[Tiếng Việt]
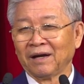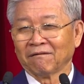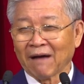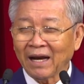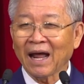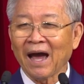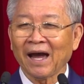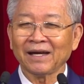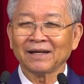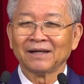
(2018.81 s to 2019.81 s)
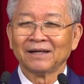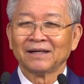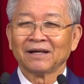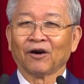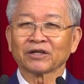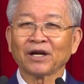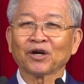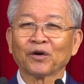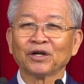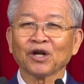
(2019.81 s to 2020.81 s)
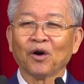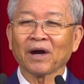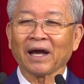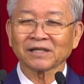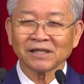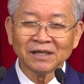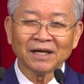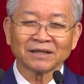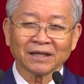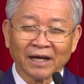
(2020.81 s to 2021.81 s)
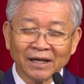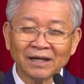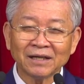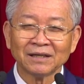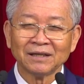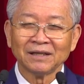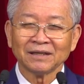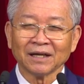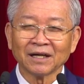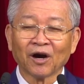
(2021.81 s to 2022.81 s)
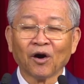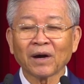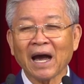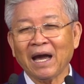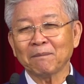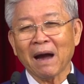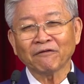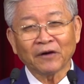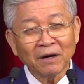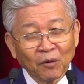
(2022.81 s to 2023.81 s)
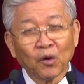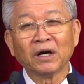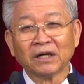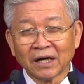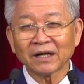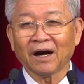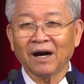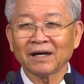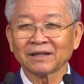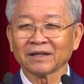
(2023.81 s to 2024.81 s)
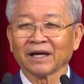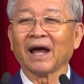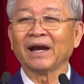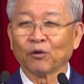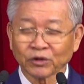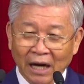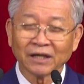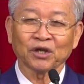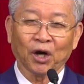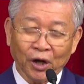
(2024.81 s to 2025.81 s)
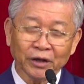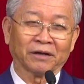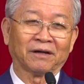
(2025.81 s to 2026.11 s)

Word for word: Vả lại hội thánh Corinto ngày xưa chỉ những cô gái bán phấn buôn hương đó thì để đầu trần thôi